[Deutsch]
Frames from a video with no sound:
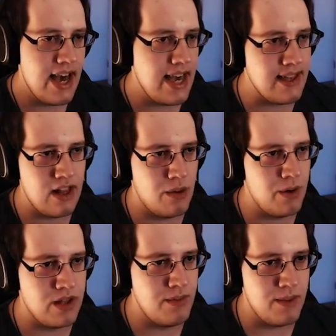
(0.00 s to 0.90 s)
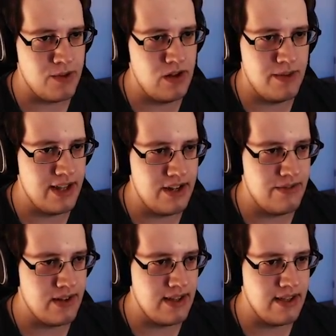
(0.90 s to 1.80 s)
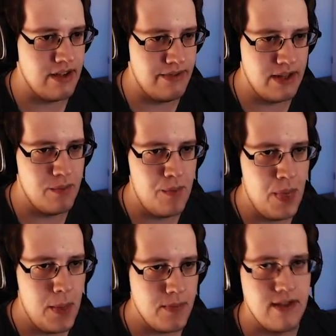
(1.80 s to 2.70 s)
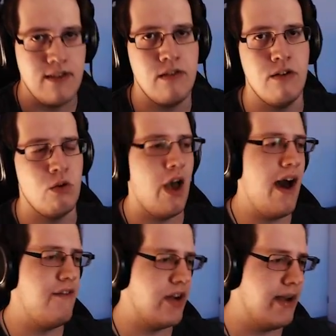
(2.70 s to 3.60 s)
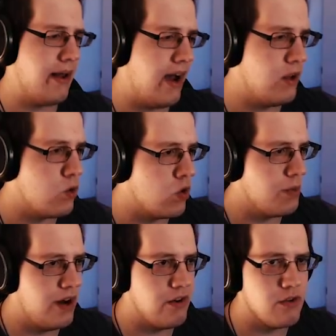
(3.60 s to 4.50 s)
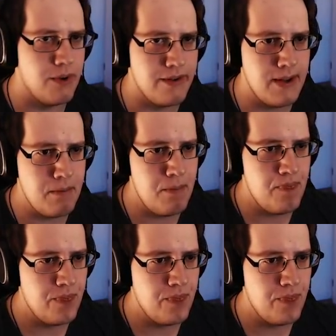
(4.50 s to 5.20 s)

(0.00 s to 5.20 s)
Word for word: Ich glaube, auch die Map soll man einfach nicht gewinnen. Das ist nur so, ja, wir gehen rein und gucken mal, was passiert.